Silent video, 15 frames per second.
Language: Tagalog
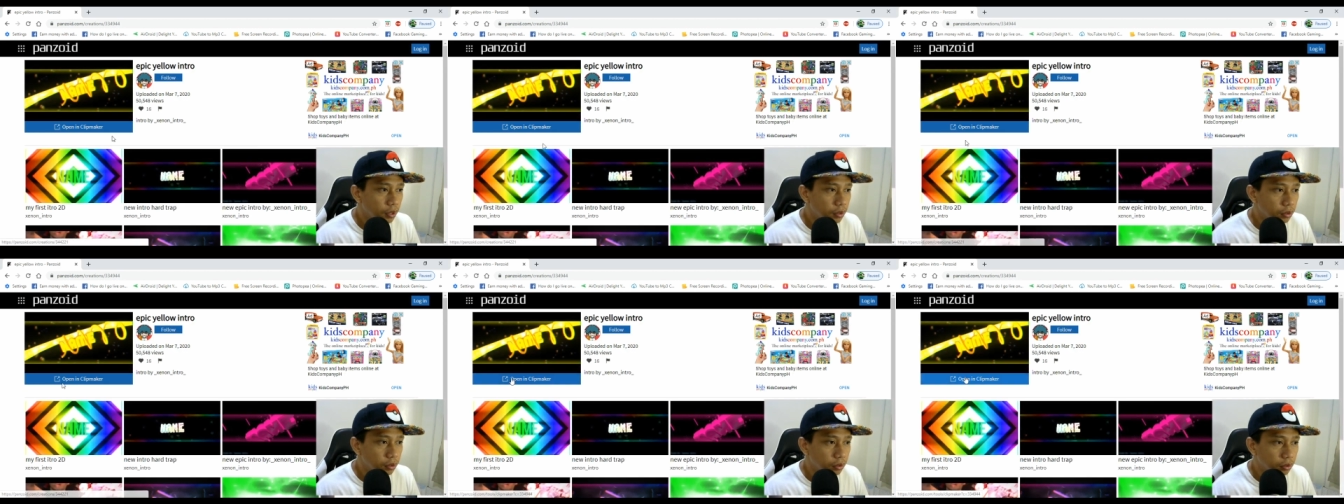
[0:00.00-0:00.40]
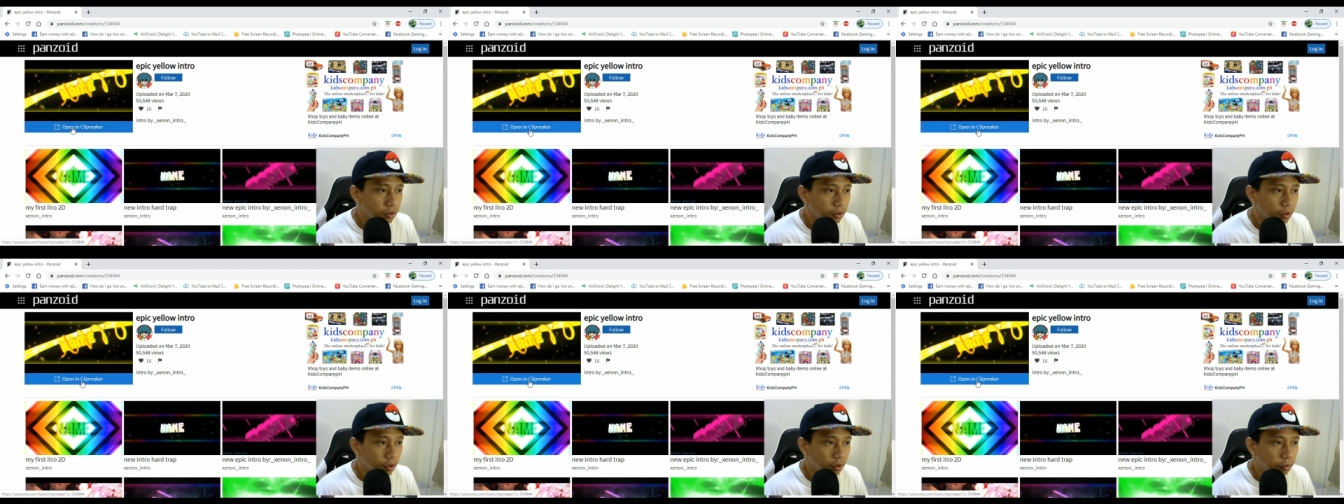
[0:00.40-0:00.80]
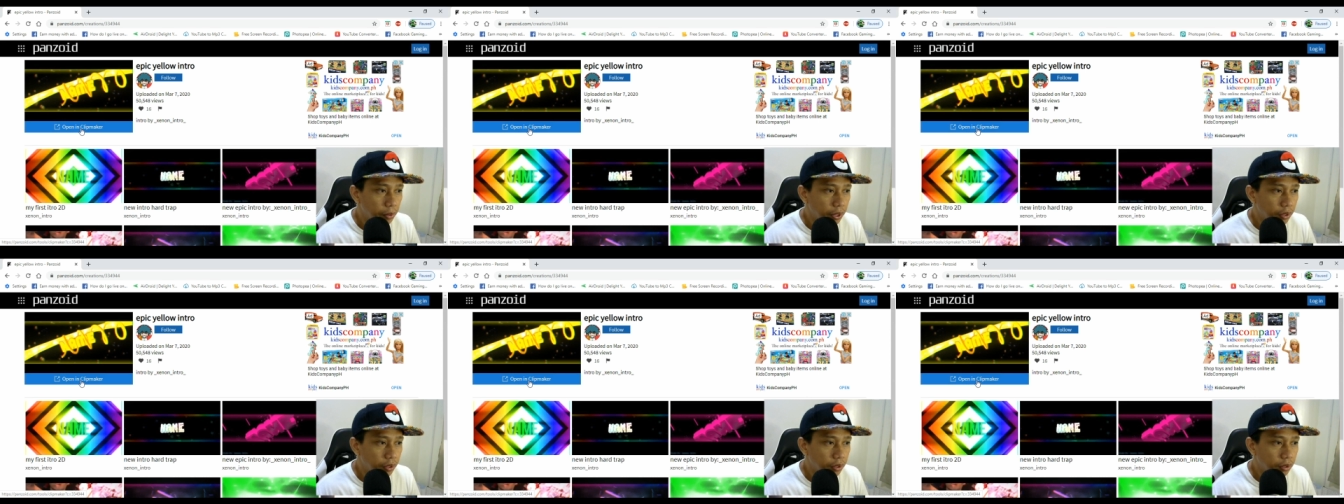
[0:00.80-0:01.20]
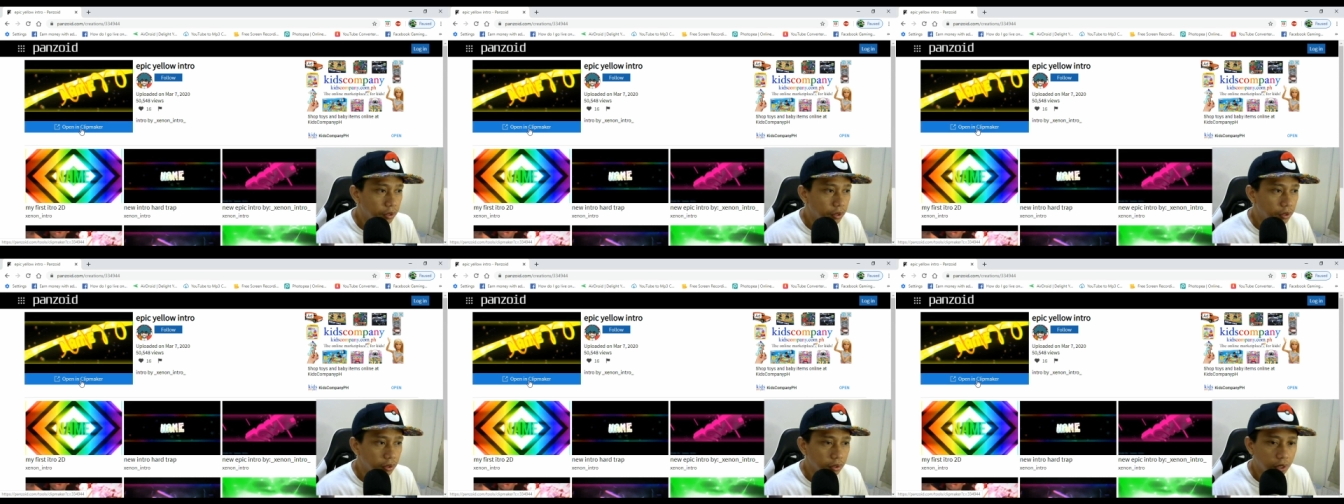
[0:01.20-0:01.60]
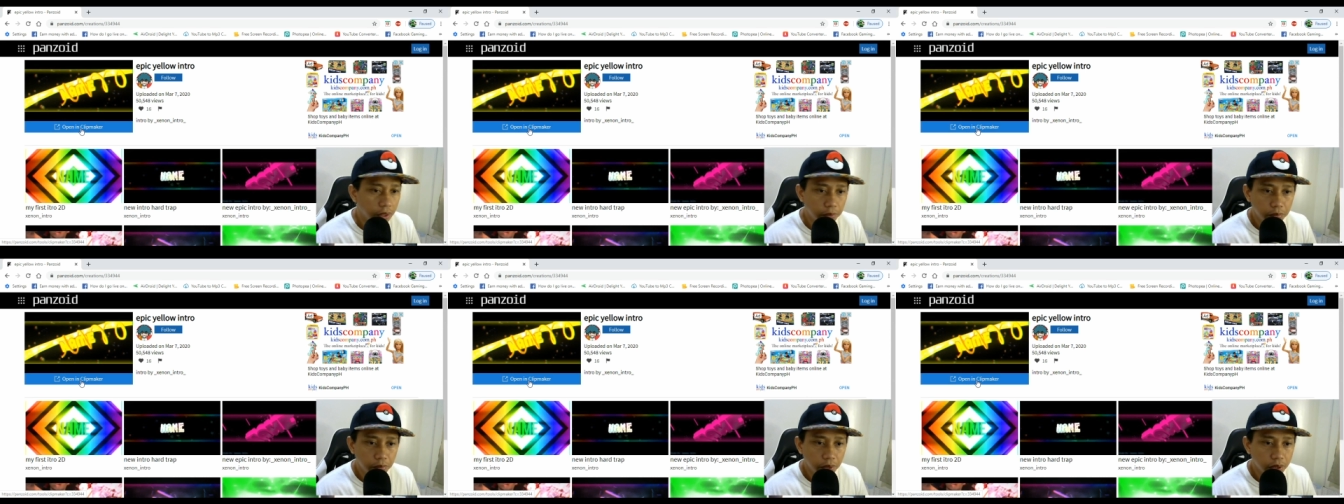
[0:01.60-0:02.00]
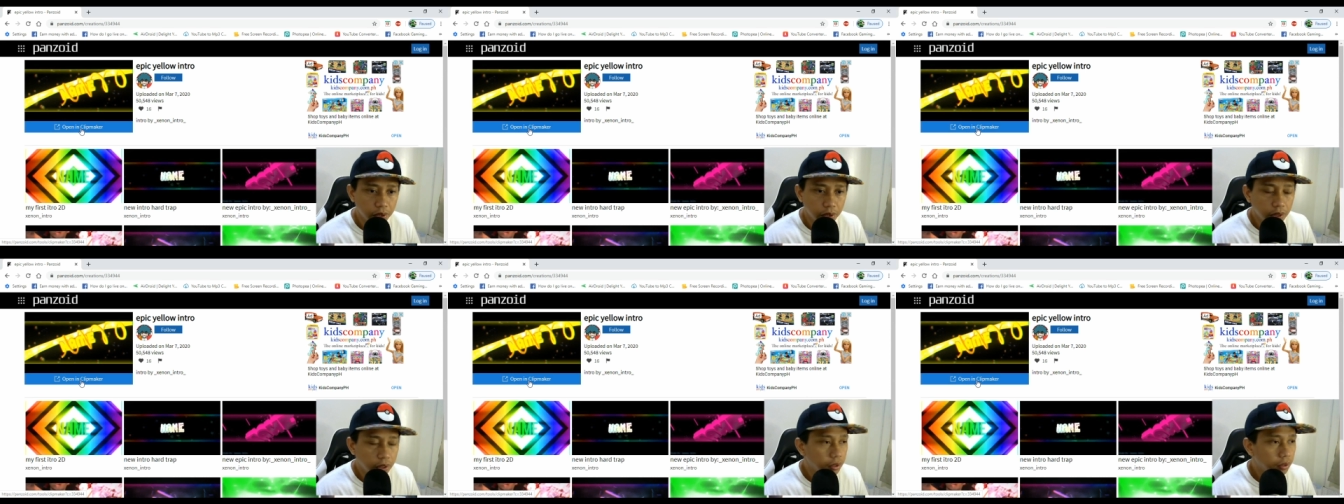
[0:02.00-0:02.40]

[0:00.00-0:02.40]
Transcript: So, open in Clip Maker.